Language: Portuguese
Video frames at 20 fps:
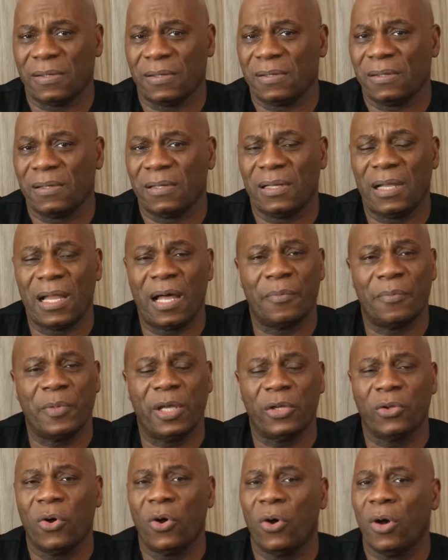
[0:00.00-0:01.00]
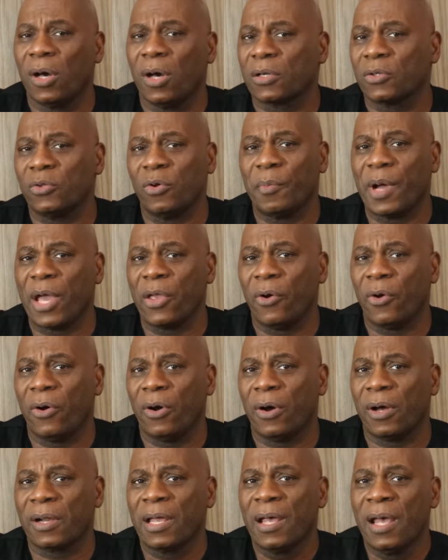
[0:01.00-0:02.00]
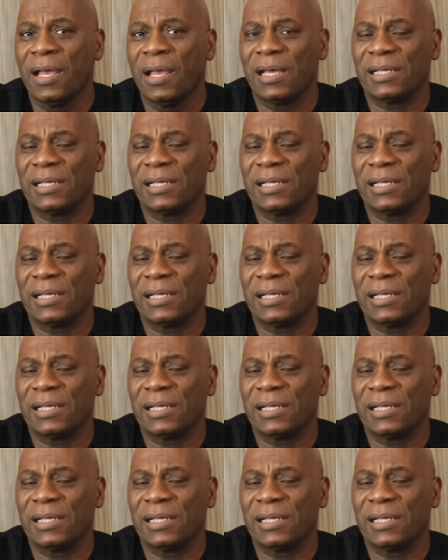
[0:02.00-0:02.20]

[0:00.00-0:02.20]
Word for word: Ó. Lá menor, Dó maior,